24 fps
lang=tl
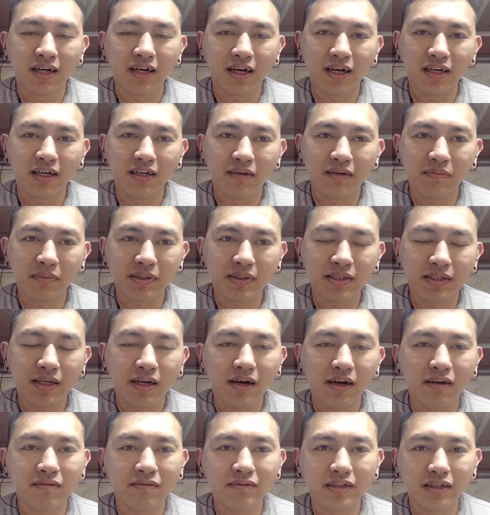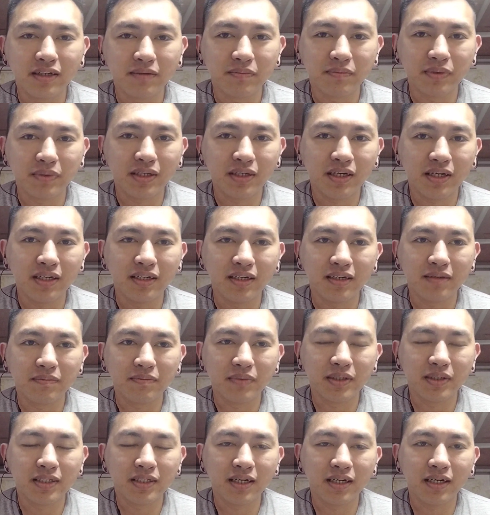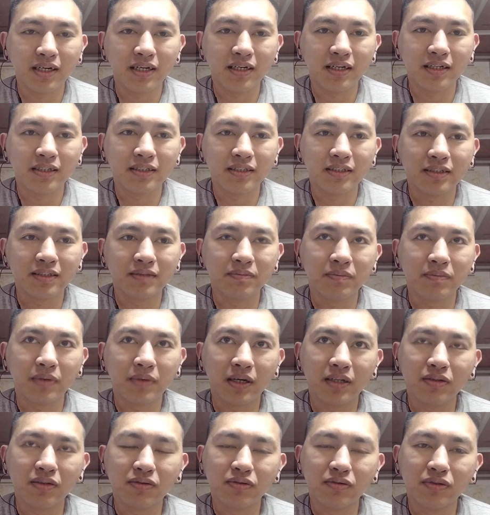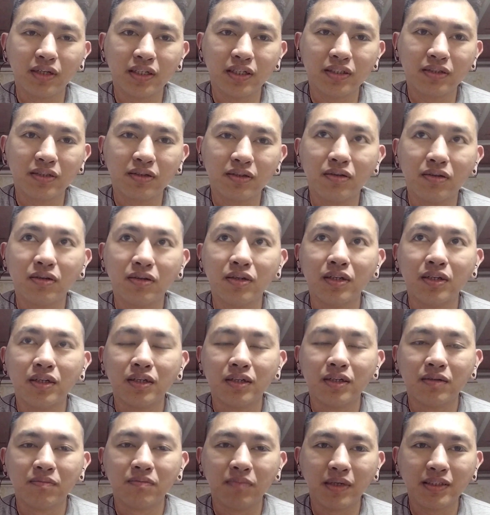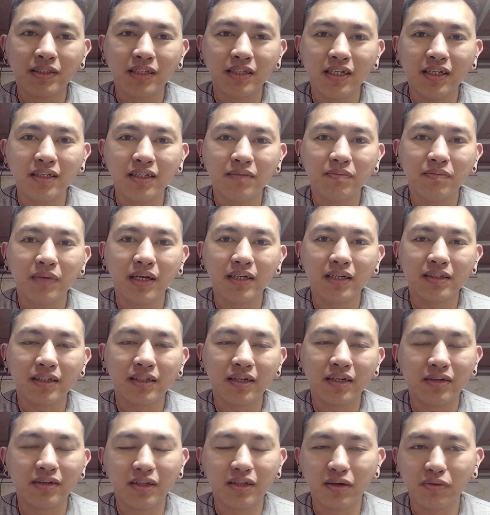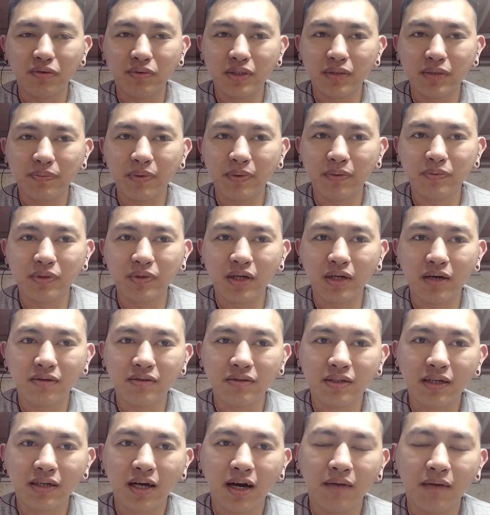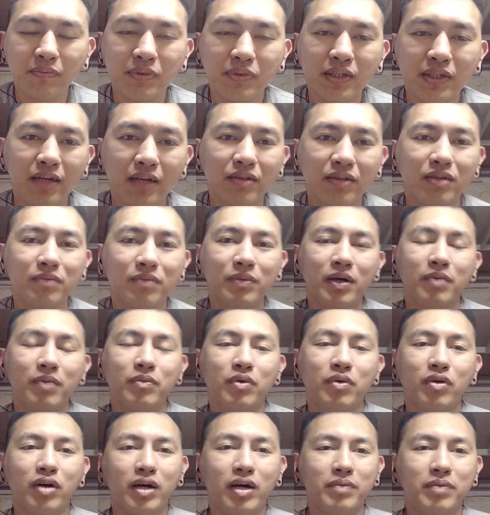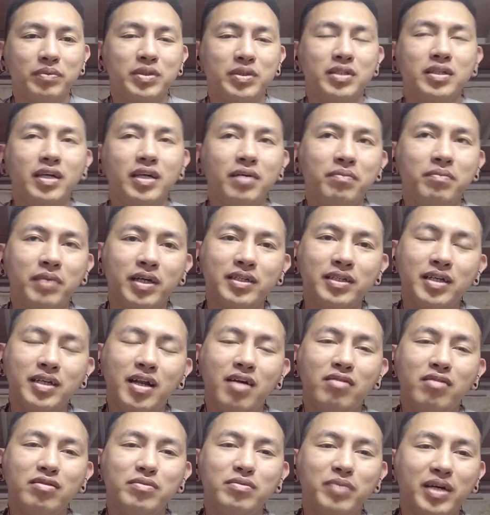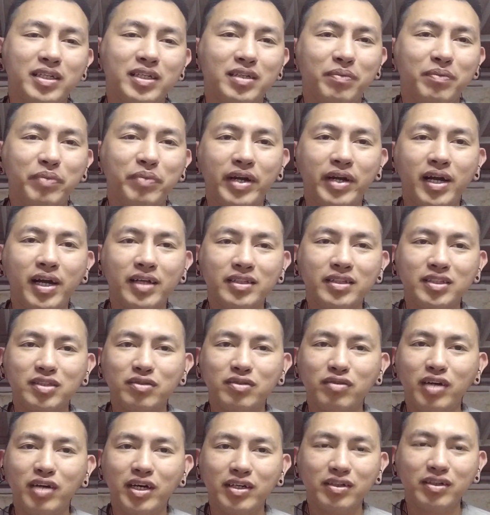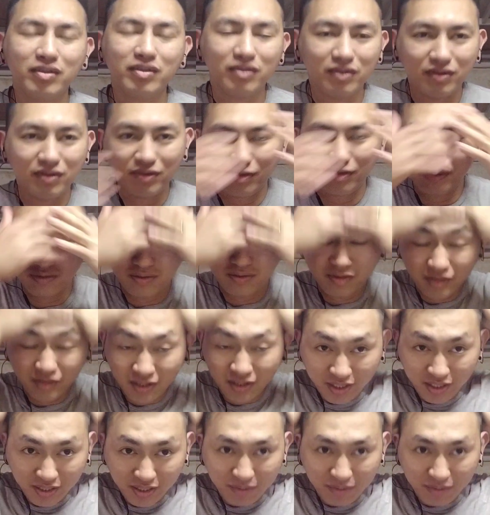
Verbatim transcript: uh, nagbasa lang ako na nagbasa, na nagbasa, pang 2 days ko. Basa lang ng basa, hindi ako hindi pa muna ako nagkakabisado ng mga vocabs. Yan, basa lang ako ng basa. Practice ko lang yung